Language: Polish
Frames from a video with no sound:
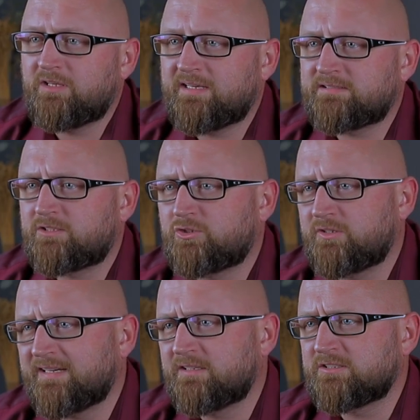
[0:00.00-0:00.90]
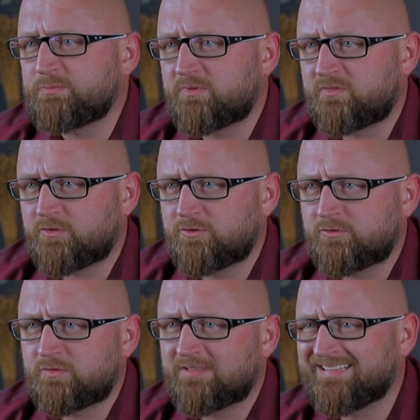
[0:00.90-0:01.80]
jest to jeden z
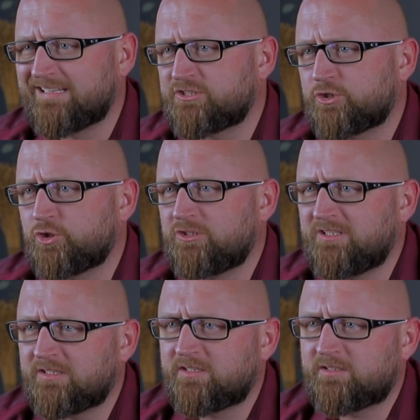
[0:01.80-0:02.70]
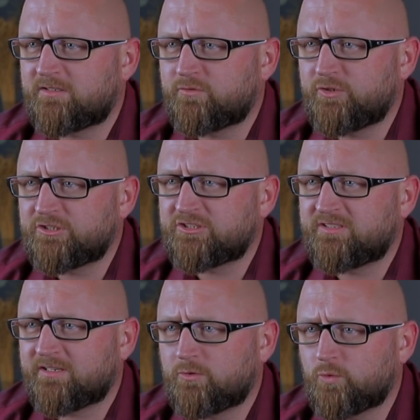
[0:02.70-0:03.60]
powodów, dlaczego nie denerwuje się
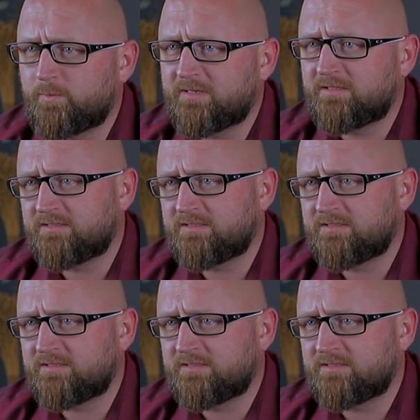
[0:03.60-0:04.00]
na głupie